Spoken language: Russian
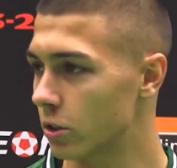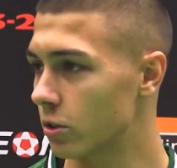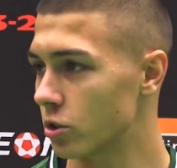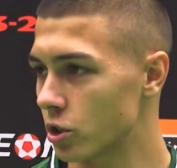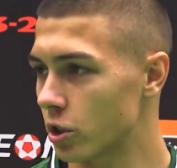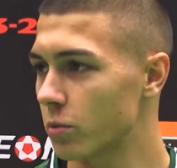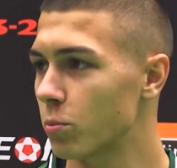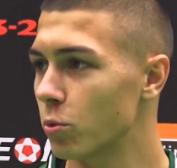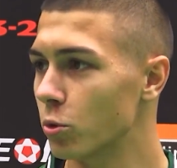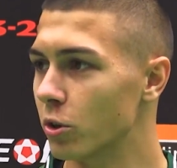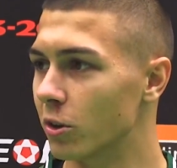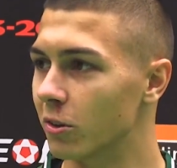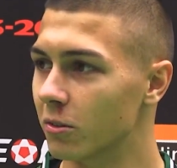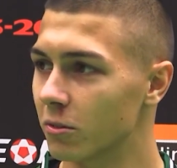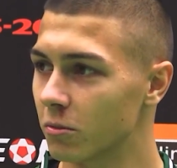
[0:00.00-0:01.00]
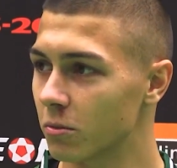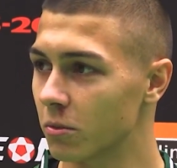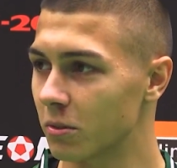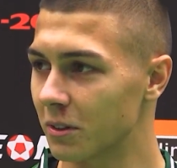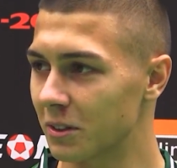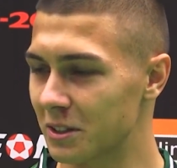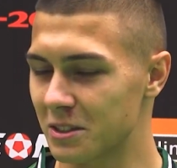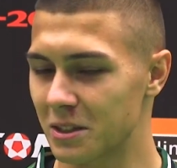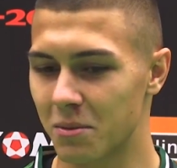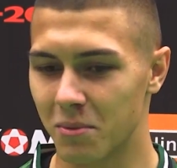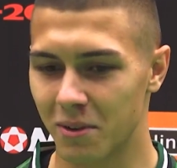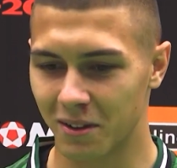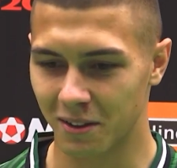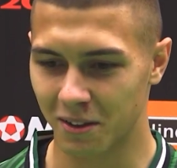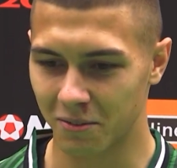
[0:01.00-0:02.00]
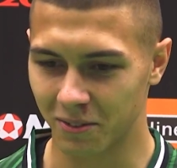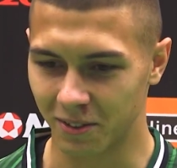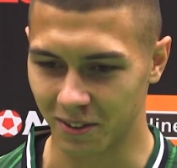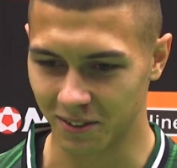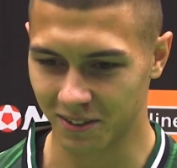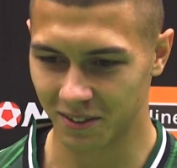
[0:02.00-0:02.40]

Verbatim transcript: жить будет, это самое главное.